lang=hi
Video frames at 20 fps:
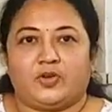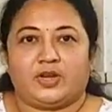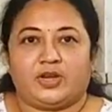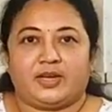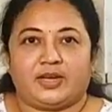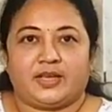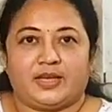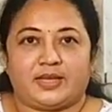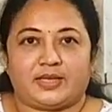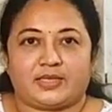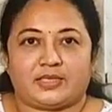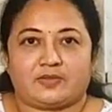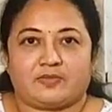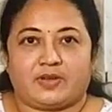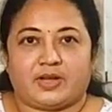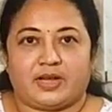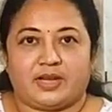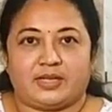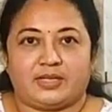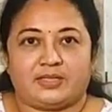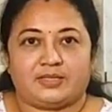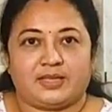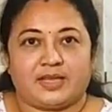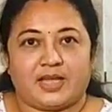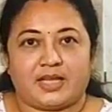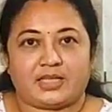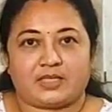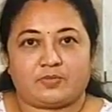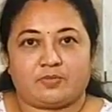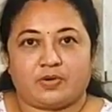यू इन नेक्स्ट वन
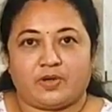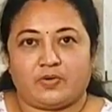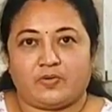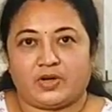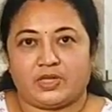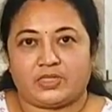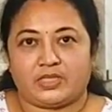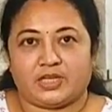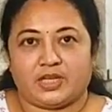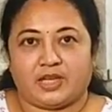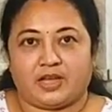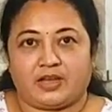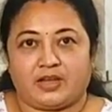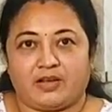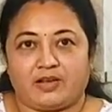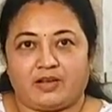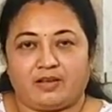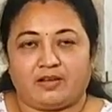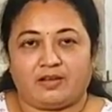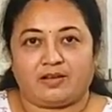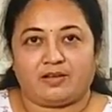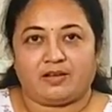थैंक्स फॉर वॉचिंग